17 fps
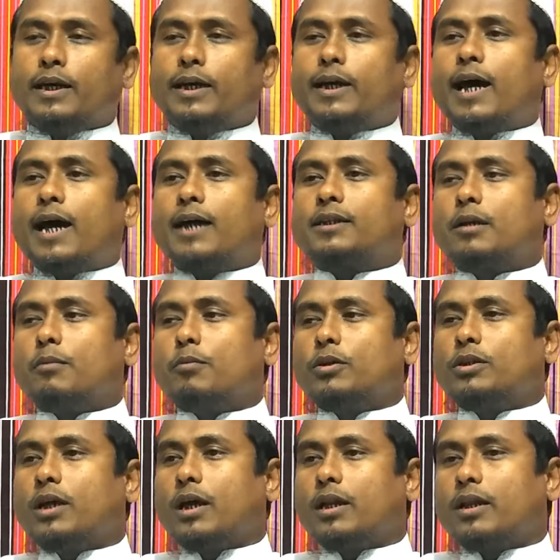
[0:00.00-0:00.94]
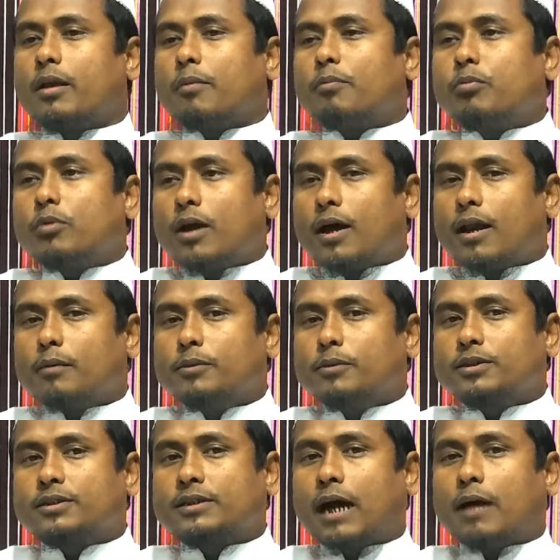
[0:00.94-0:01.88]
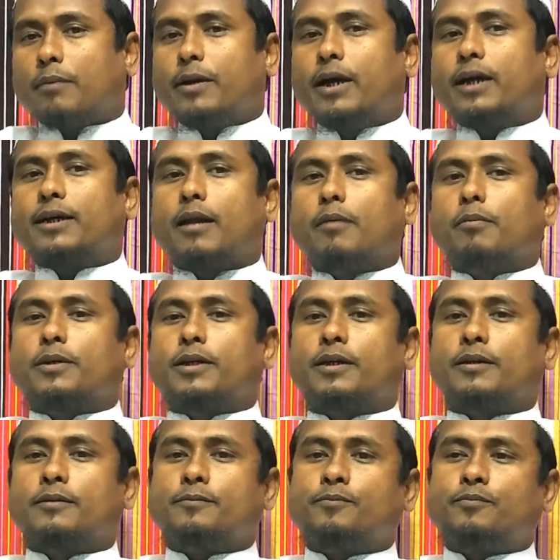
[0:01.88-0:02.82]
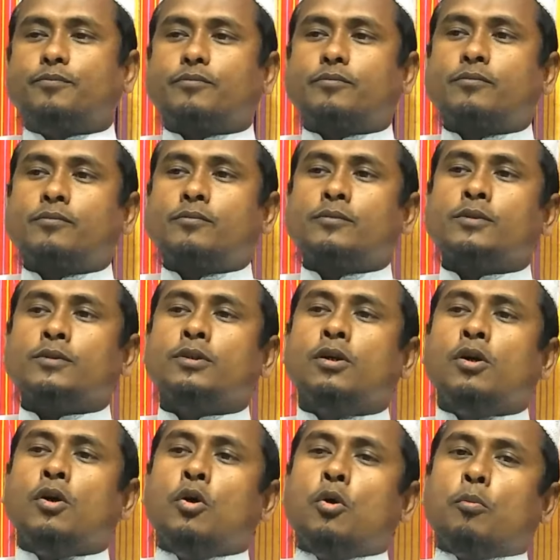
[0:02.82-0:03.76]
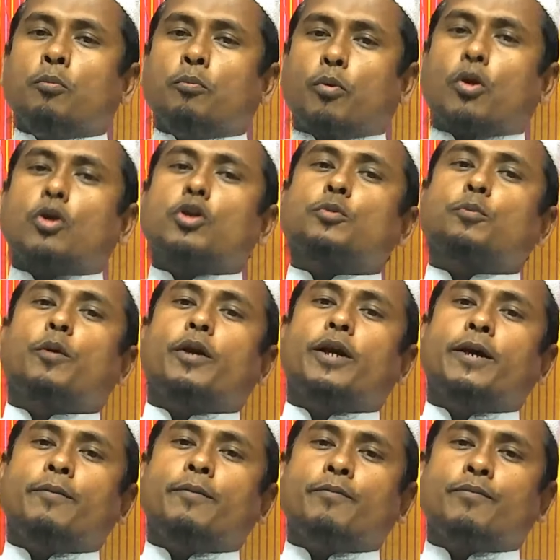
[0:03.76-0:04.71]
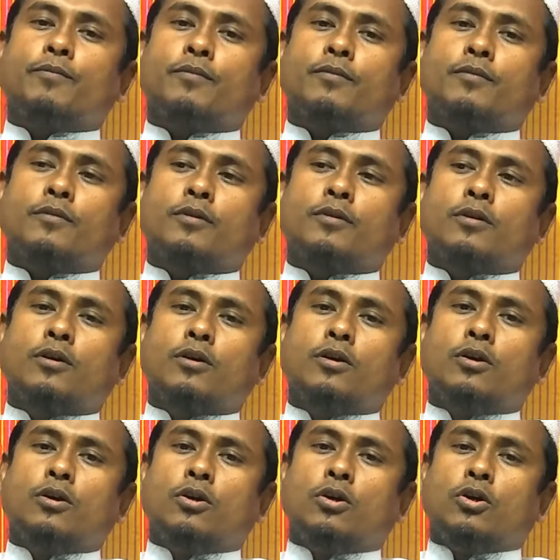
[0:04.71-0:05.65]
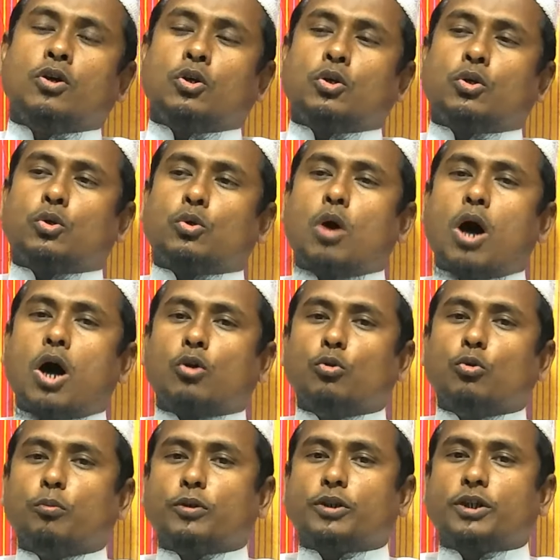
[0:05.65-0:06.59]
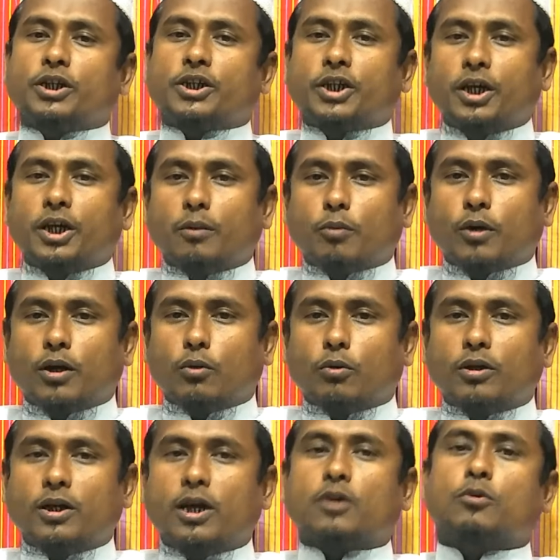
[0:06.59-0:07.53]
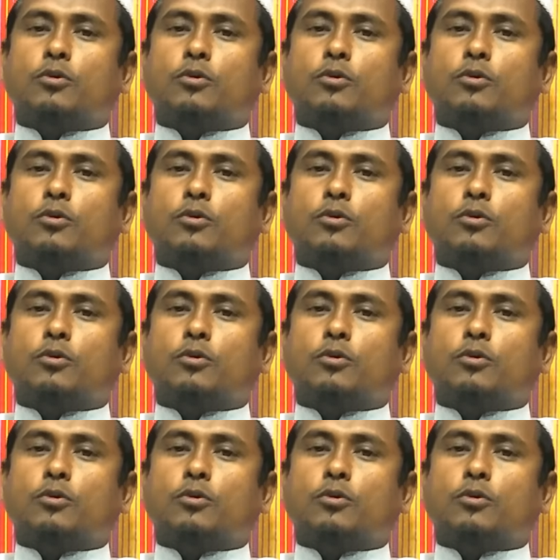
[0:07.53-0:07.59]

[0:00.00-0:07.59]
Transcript: এই আয়াতের মধ্যে আল্লাহ রব্বুল আলমিন সাহবা কালামকে পরস্পরে সহানুভূতিশীল বলে উল্লেখ